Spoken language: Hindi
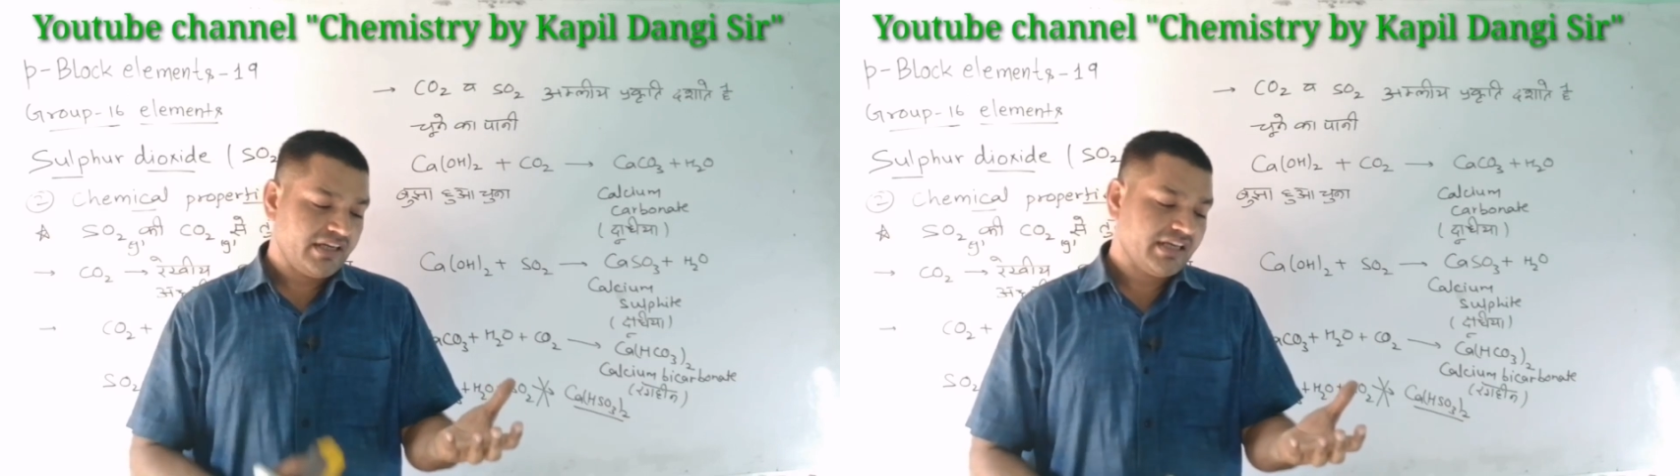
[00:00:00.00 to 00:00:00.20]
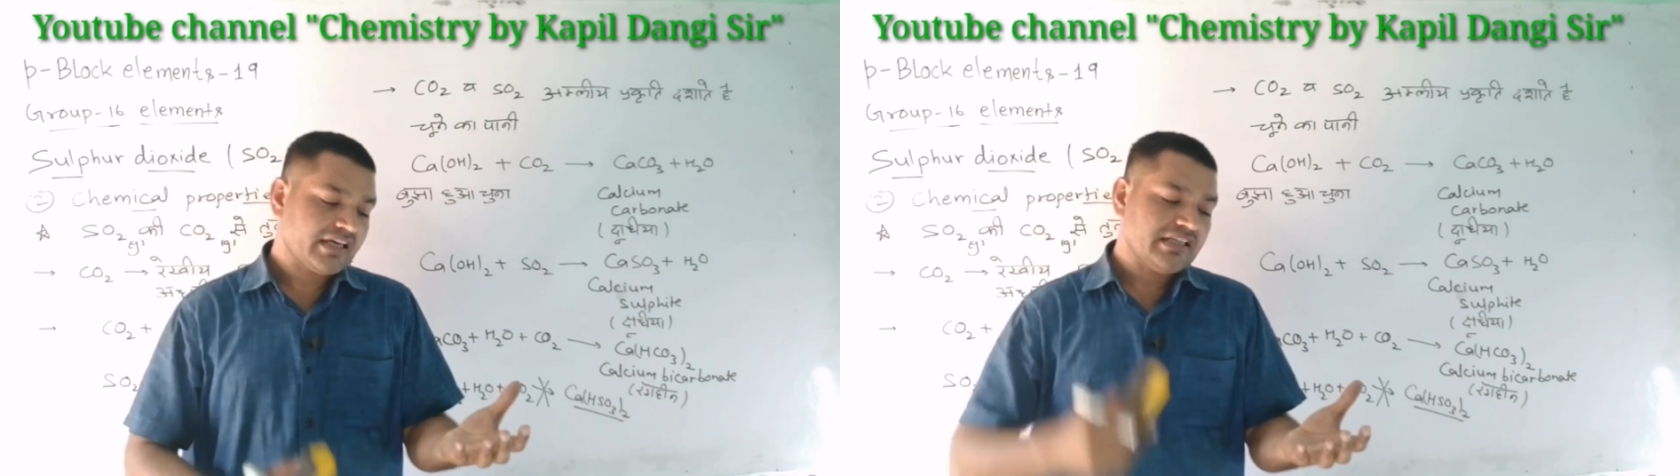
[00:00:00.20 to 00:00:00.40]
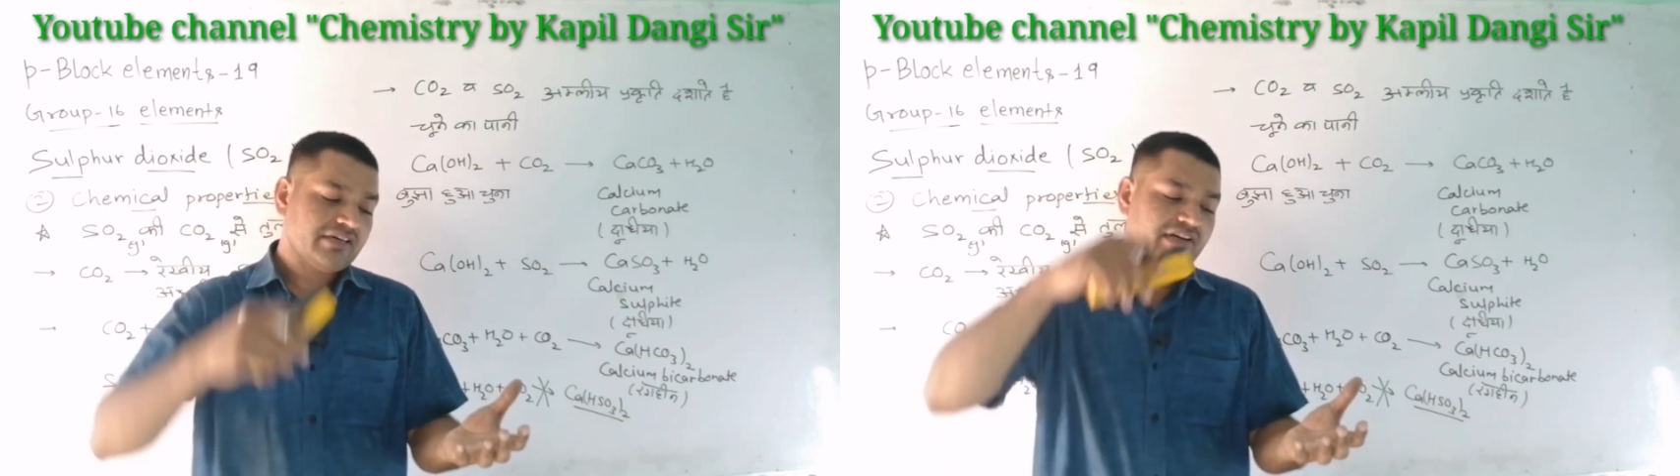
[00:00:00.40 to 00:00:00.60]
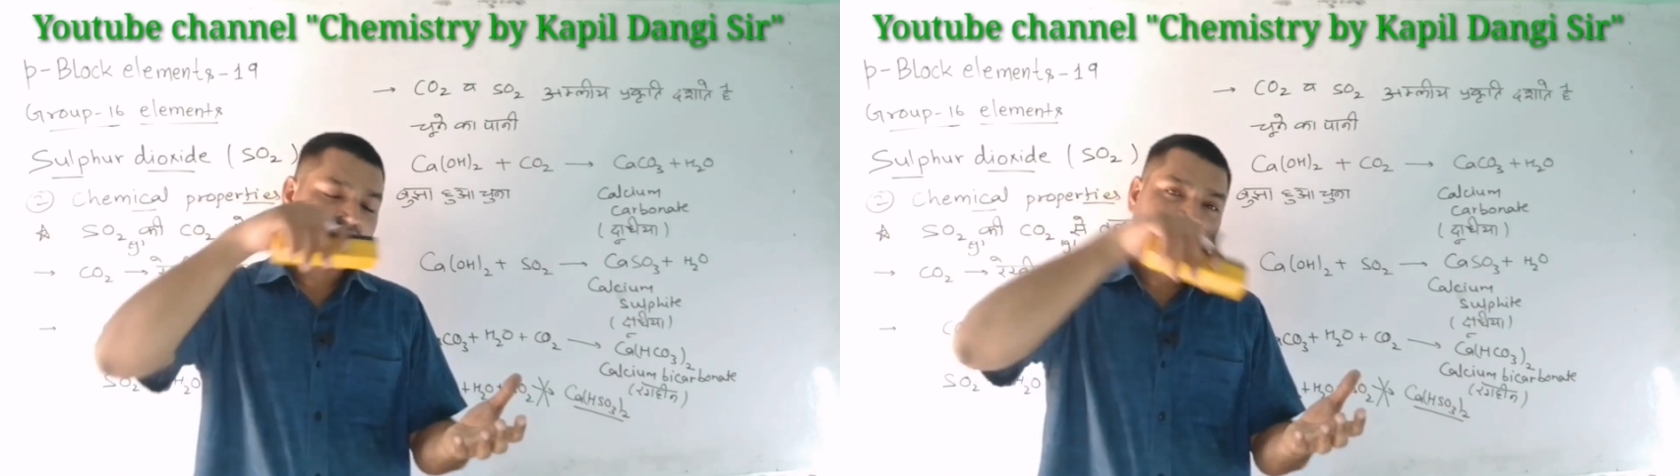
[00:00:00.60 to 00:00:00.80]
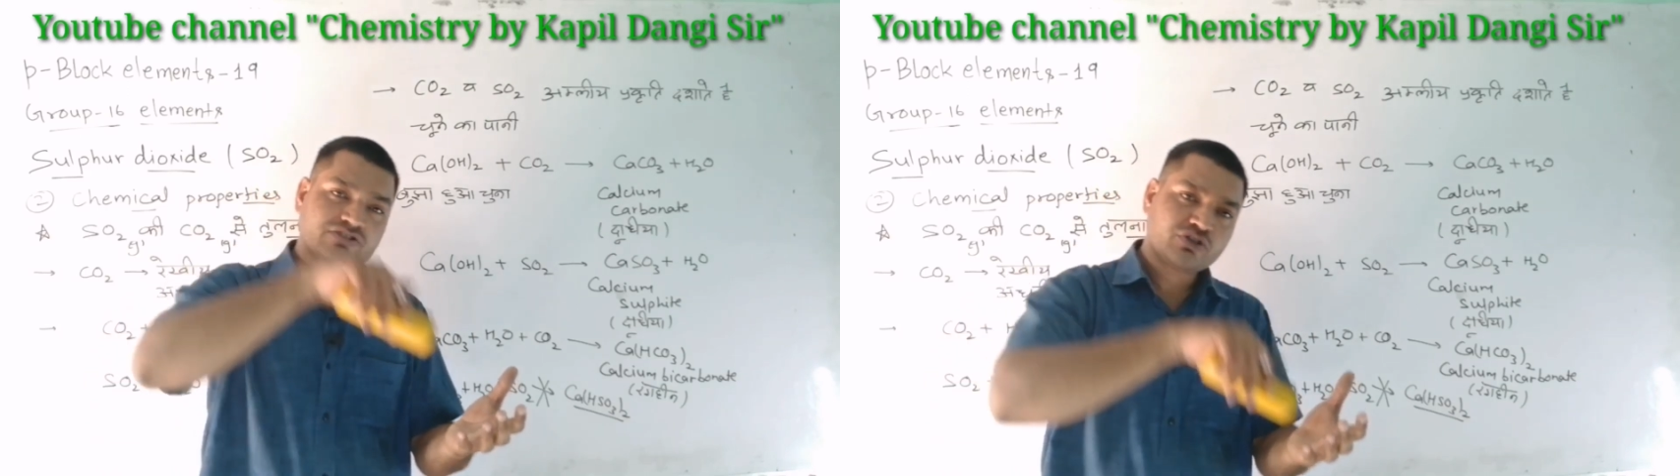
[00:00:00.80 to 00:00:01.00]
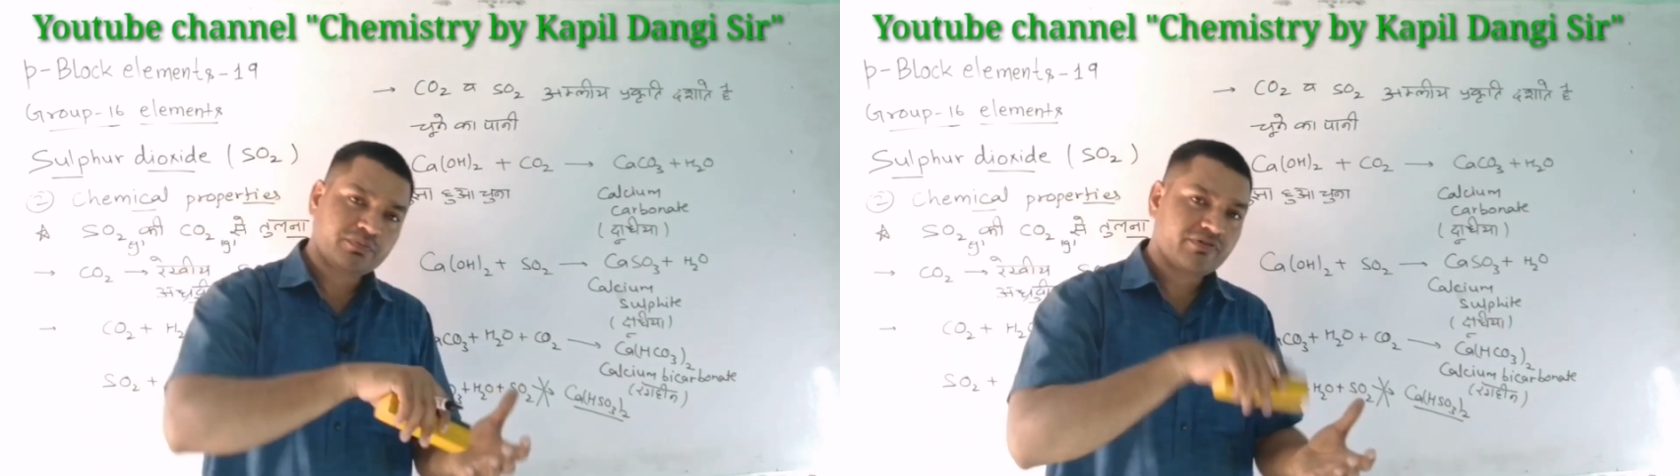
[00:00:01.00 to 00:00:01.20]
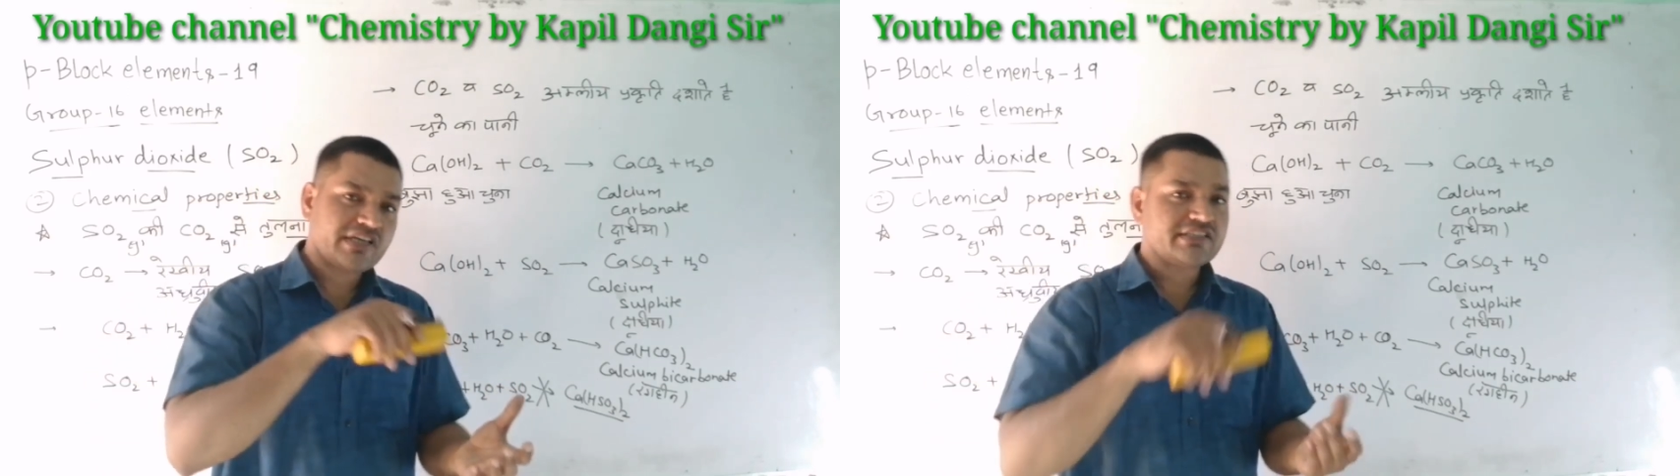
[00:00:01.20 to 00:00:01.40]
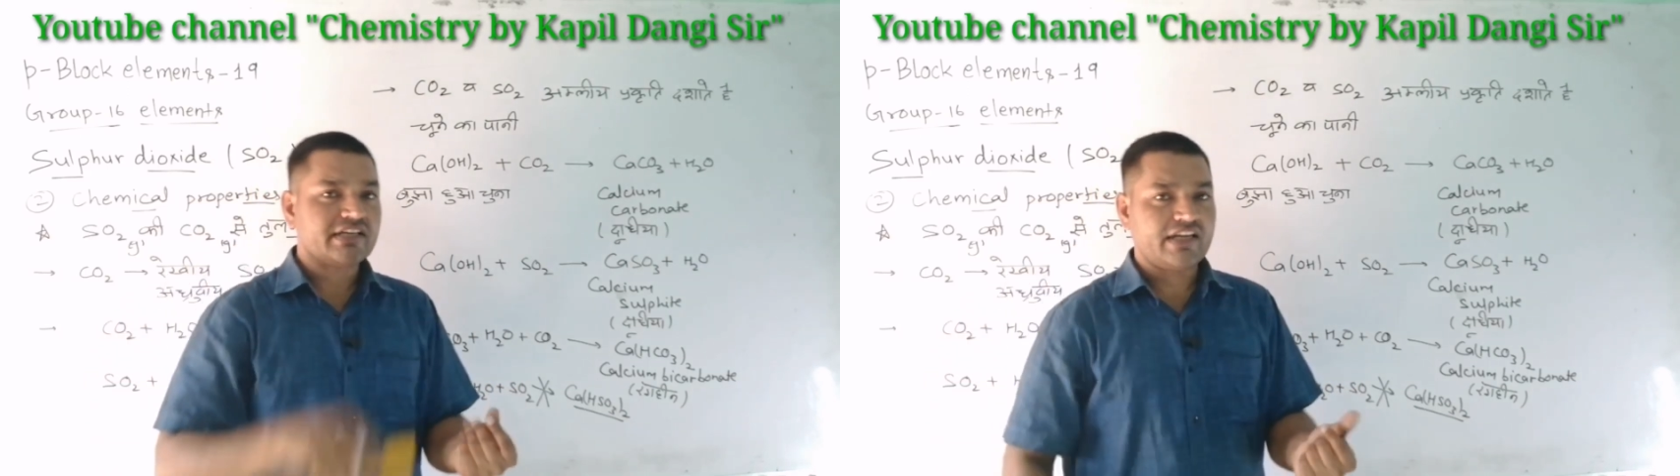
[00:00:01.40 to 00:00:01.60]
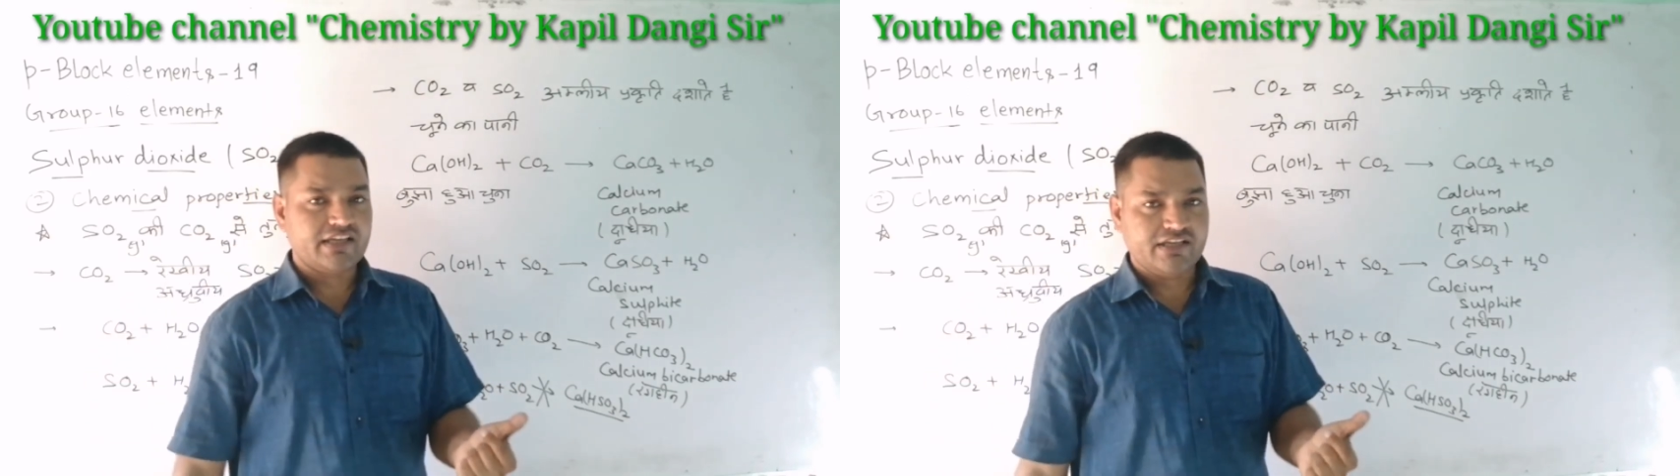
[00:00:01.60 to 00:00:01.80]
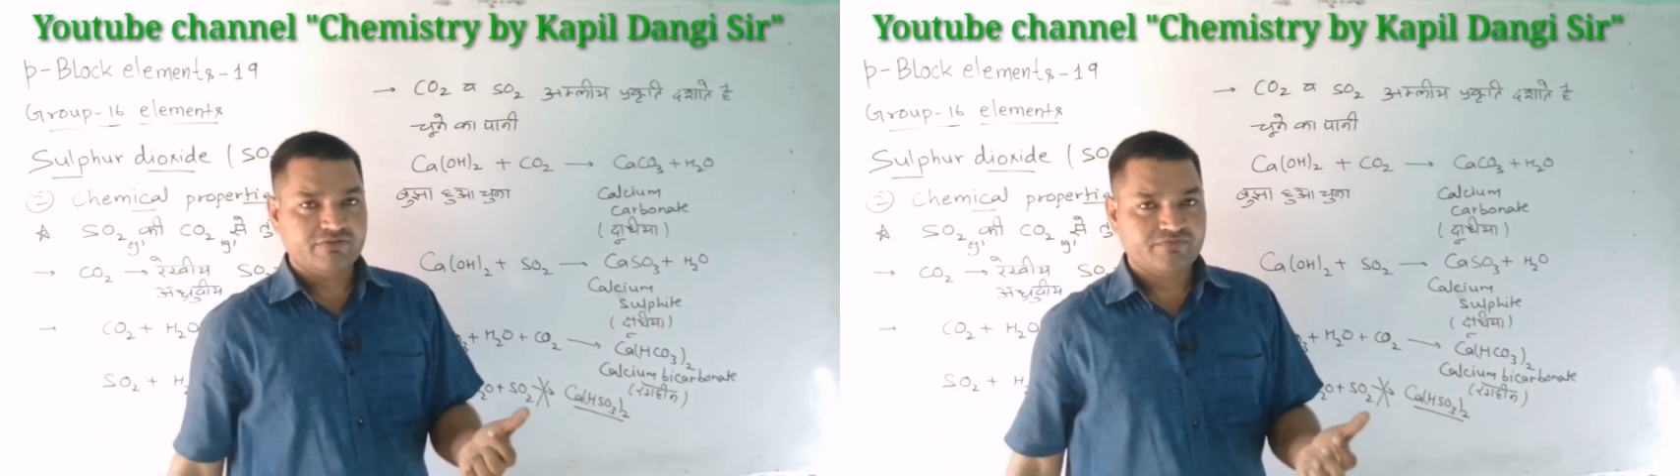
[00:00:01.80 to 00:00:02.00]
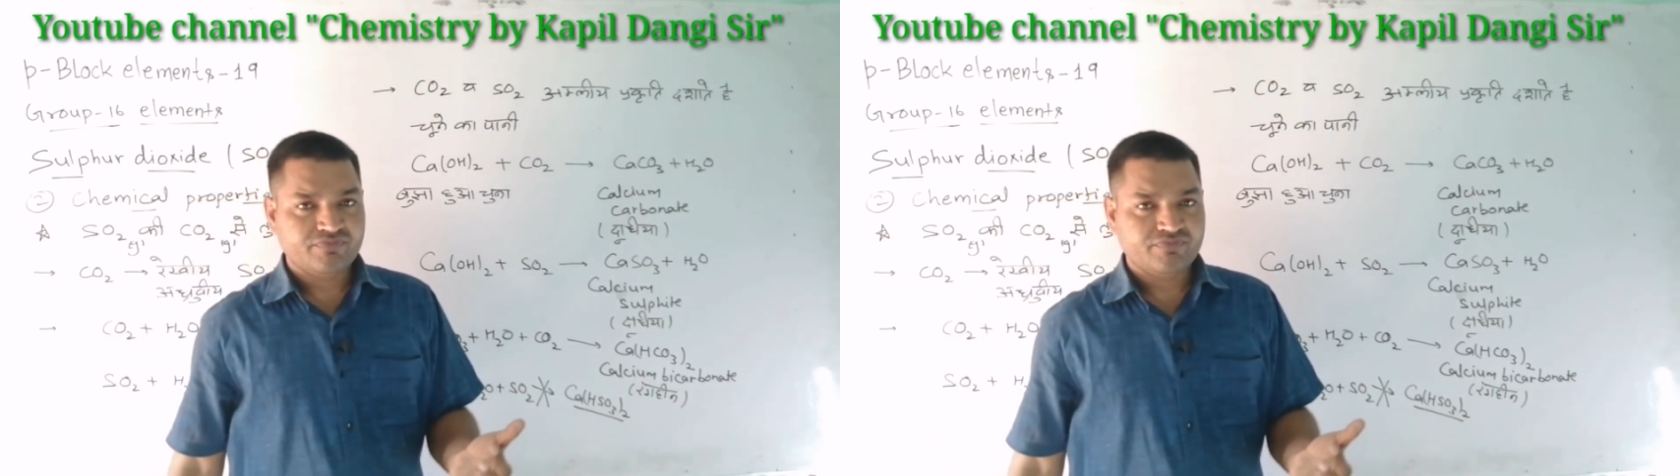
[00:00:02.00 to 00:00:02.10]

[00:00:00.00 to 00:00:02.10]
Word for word: में निकलने वाली गैस को प्रवाहित करेंगे